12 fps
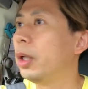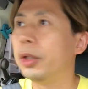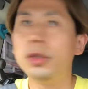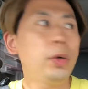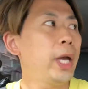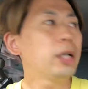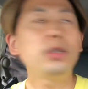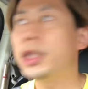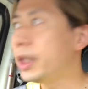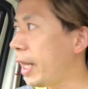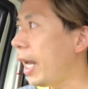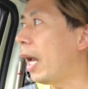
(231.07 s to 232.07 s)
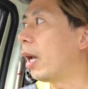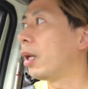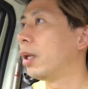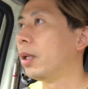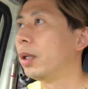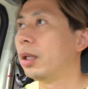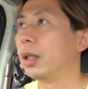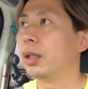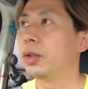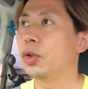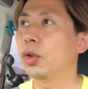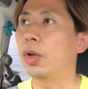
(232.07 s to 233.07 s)
予約して
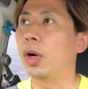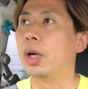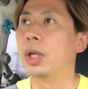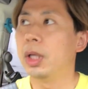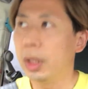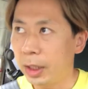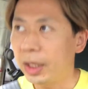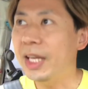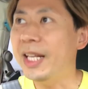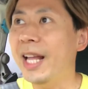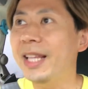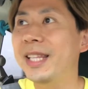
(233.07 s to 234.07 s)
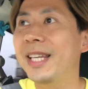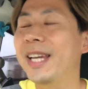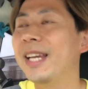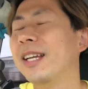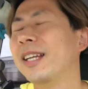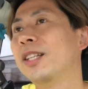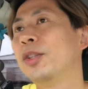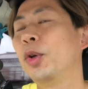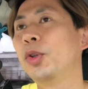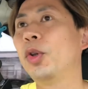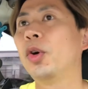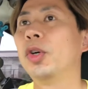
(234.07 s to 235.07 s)
ちょっと記念に
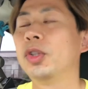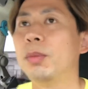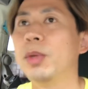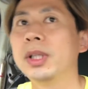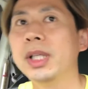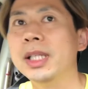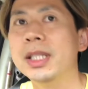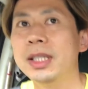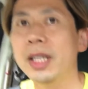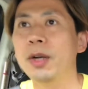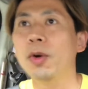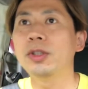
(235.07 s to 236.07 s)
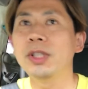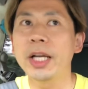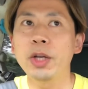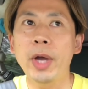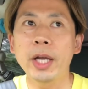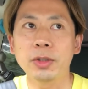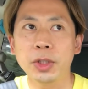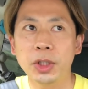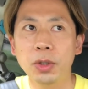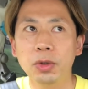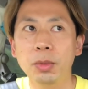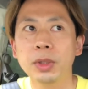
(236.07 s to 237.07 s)
撮っとこうと思ってですね録画予約し
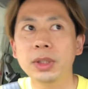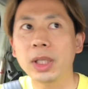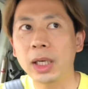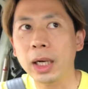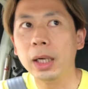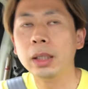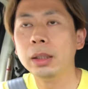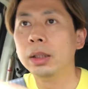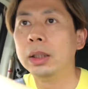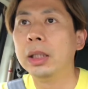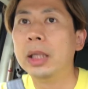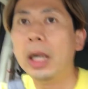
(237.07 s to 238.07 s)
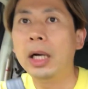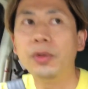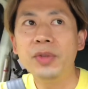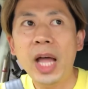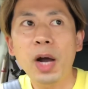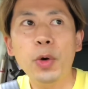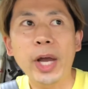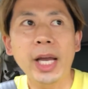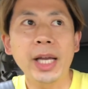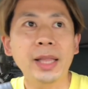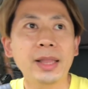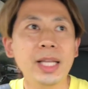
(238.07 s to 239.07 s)
ようと思ったらあの名古屋
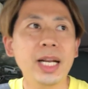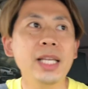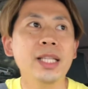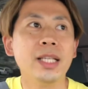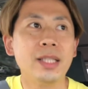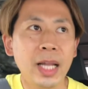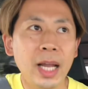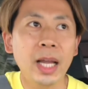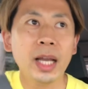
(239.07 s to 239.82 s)
やってないんですね